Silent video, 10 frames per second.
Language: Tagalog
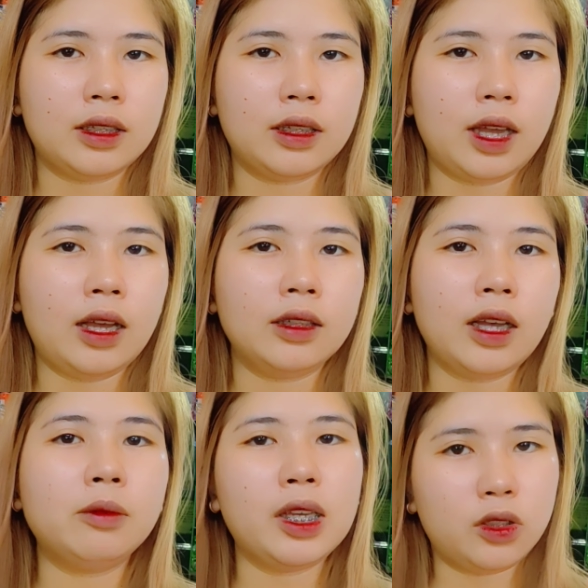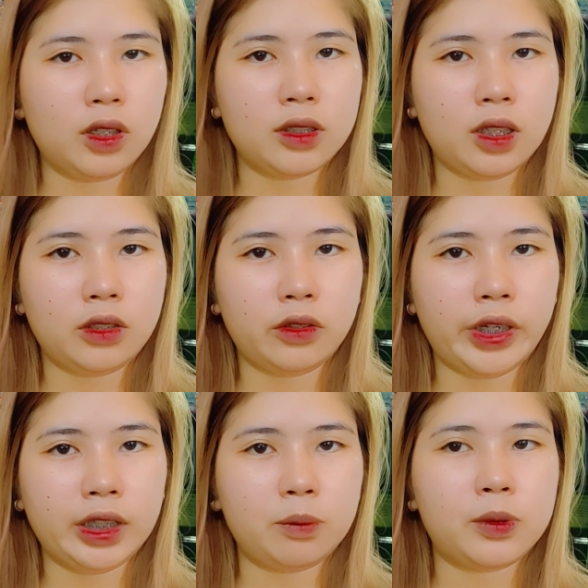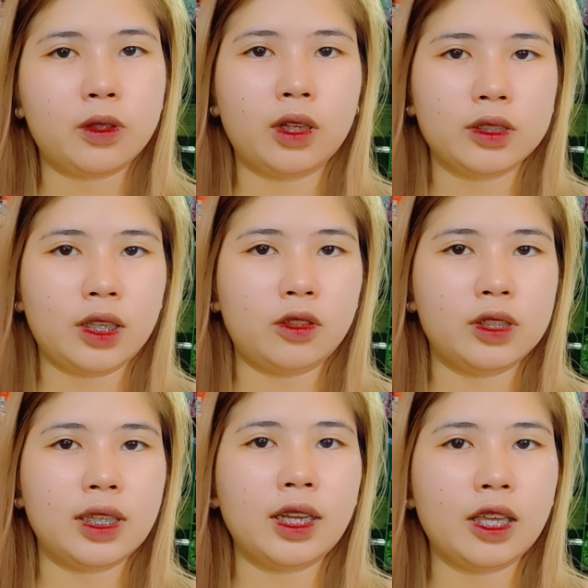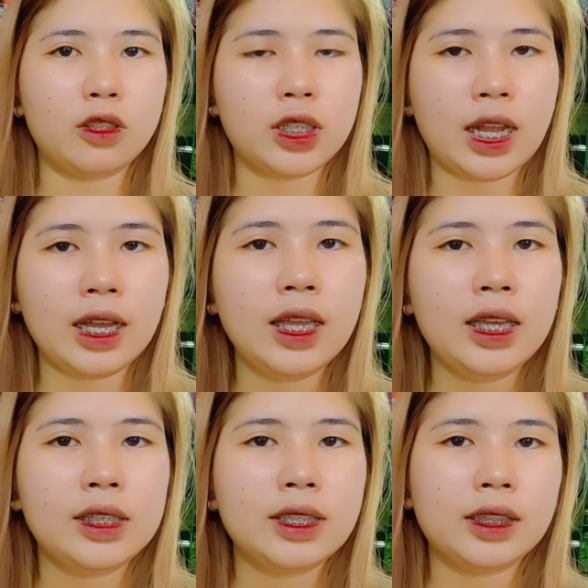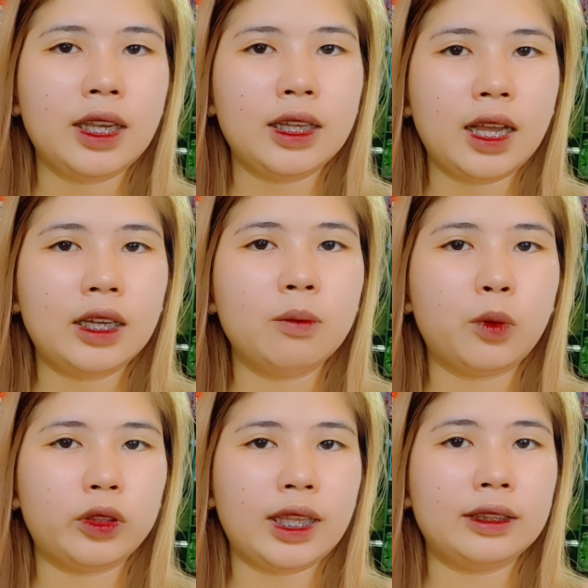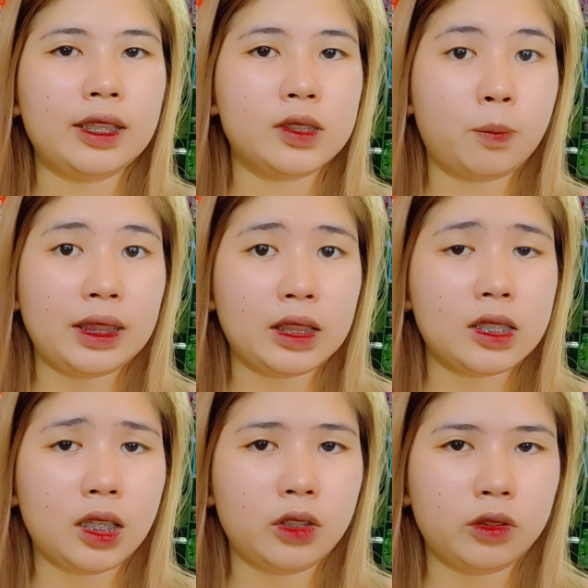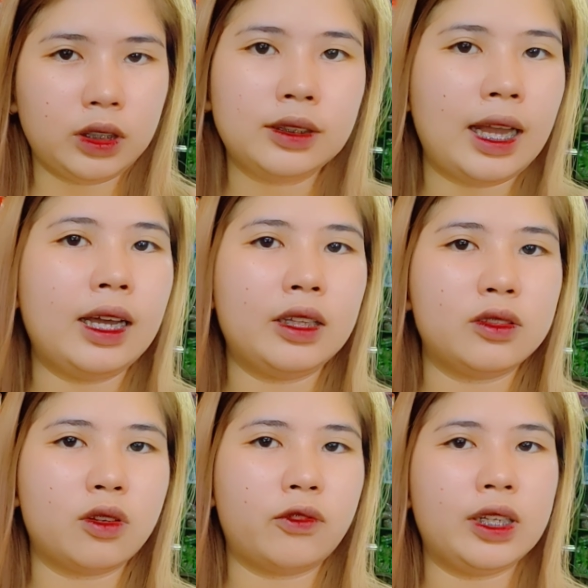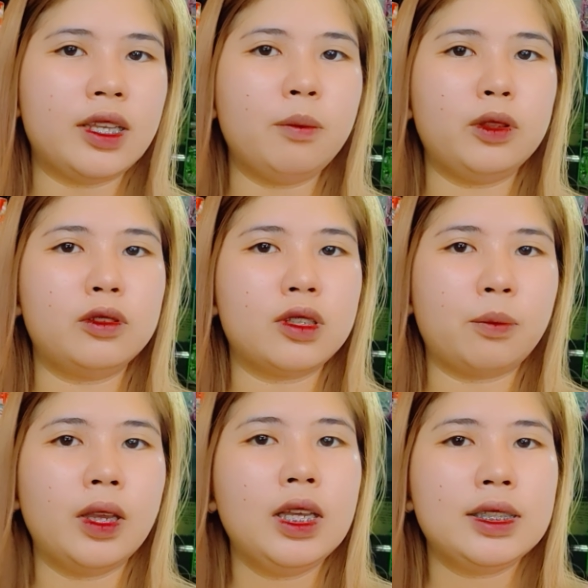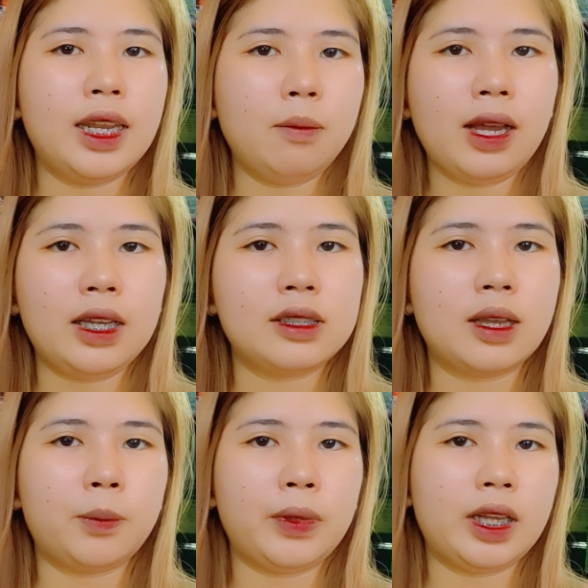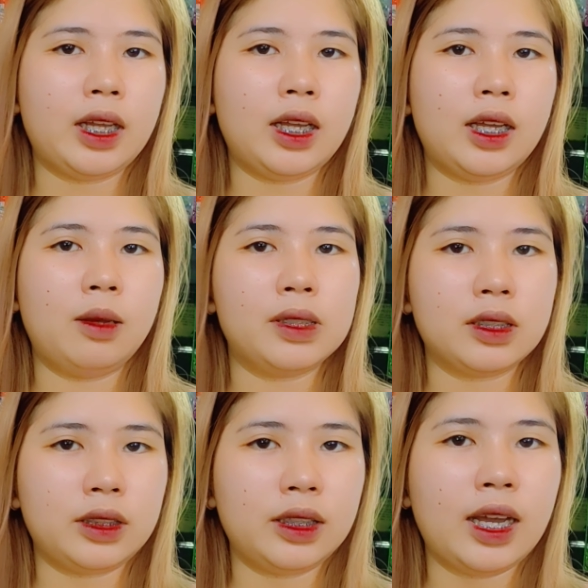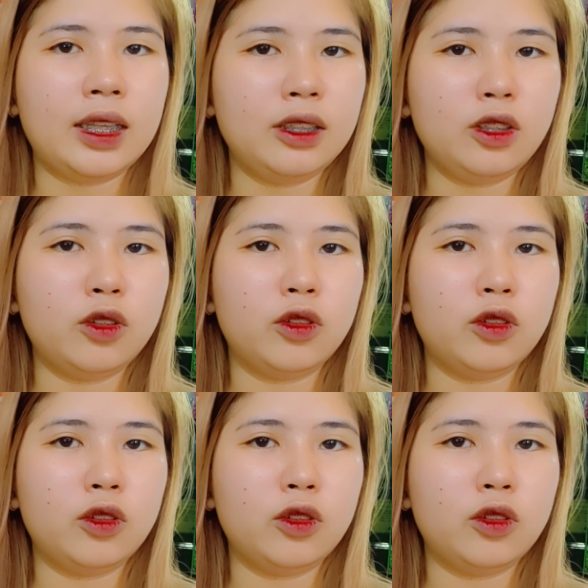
ang advice ko lang sa inyo or tips ko lang sa inyo is ilagay nyo siya sa talagang importanteng spot sa inyong tindahan. So for example, dun sa, sa labas, sa pinakalabas ng tindahan ninyo